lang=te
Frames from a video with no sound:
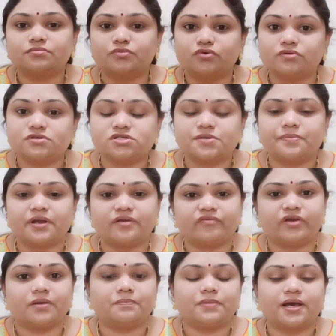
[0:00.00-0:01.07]
మోస్ట్
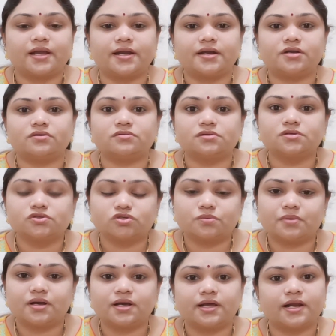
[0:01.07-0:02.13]
బెనిఫిట్ ప్లానెట్
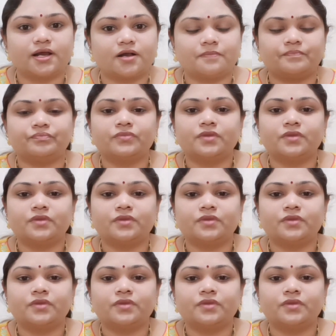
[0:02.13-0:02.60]
శుభగ్రహం